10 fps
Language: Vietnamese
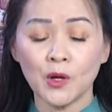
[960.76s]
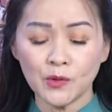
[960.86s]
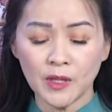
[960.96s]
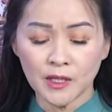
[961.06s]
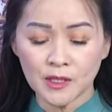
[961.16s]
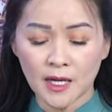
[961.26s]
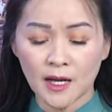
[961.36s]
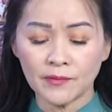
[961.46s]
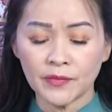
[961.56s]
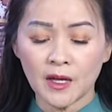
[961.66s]
nếu diễn
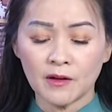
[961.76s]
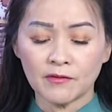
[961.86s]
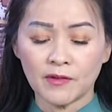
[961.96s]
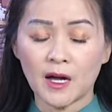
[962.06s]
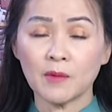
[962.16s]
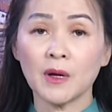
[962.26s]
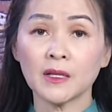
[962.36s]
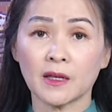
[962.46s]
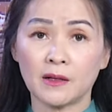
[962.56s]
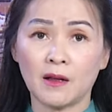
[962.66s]
ra và
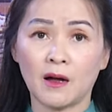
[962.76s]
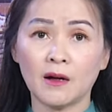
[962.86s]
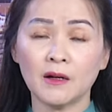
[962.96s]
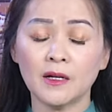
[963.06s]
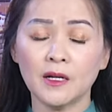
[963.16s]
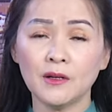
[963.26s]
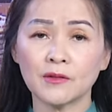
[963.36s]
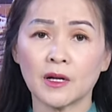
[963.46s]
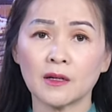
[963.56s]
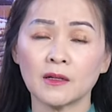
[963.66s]
bên cạnh đó
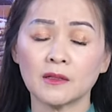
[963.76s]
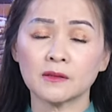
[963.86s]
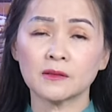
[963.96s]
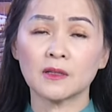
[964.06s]
Iran